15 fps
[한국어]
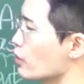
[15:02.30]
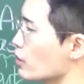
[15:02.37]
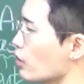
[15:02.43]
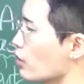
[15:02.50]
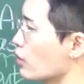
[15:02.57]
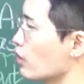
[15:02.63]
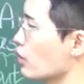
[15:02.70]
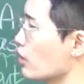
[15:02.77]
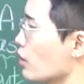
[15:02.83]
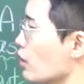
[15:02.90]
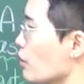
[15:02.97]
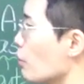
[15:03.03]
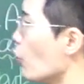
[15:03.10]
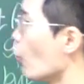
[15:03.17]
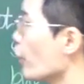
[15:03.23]
있어
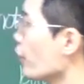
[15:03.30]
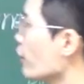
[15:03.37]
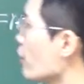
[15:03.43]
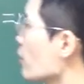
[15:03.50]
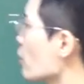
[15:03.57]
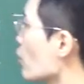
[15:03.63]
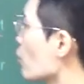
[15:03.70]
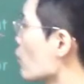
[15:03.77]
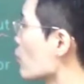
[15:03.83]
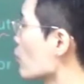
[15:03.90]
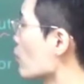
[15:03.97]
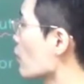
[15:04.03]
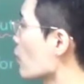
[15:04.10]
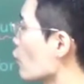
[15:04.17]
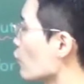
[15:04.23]
뭐에 대해서
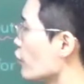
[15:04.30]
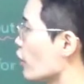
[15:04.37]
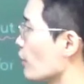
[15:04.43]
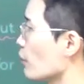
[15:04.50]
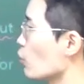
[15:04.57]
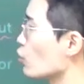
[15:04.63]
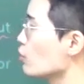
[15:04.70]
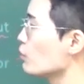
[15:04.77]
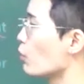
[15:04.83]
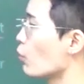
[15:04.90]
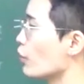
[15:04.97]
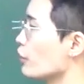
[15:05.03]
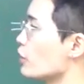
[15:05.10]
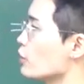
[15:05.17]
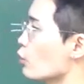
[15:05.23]
걱정을 하고 있냐면 혹은
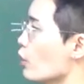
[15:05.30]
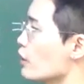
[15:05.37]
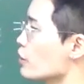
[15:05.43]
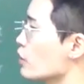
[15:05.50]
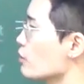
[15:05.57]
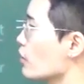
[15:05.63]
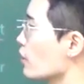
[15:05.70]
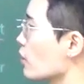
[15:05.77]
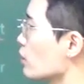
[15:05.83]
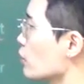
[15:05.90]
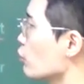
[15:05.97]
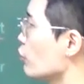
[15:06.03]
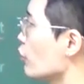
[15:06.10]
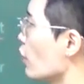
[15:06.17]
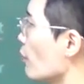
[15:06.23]
뭐에 대해서 관심을
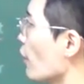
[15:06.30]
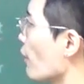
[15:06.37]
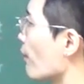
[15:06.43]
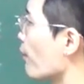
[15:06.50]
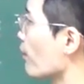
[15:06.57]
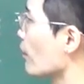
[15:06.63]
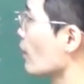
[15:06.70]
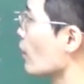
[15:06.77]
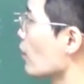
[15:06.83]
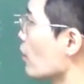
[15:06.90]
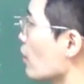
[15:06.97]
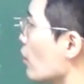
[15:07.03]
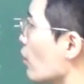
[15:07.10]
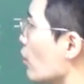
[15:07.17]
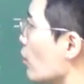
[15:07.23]
가지고 있냐면
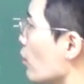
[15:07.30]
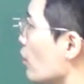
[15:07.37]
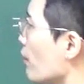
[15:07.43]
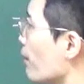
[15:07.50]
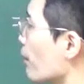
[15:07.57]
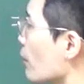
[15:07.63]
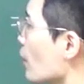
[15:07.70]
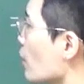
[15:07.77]
어,